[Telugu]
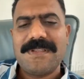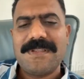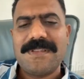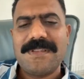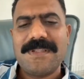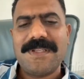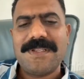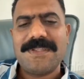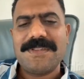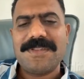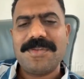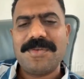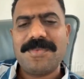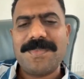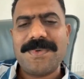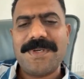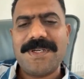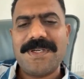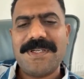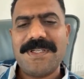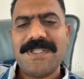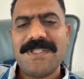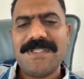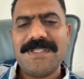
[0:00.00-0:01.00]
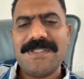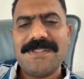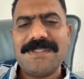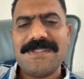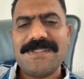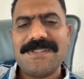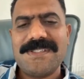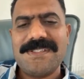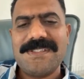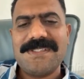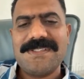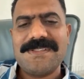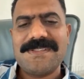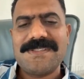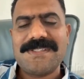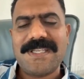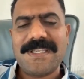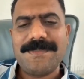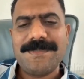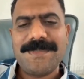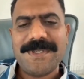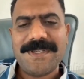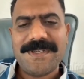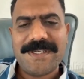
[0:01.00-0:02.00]
దాంతోపాటు ఈ
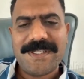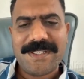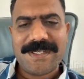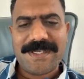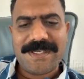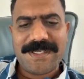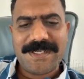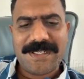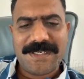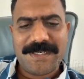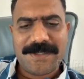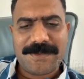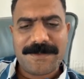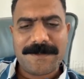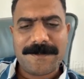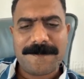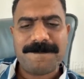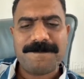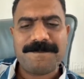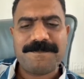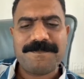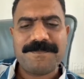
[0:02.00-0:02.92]
సైబర్ నేరగాళ్లకు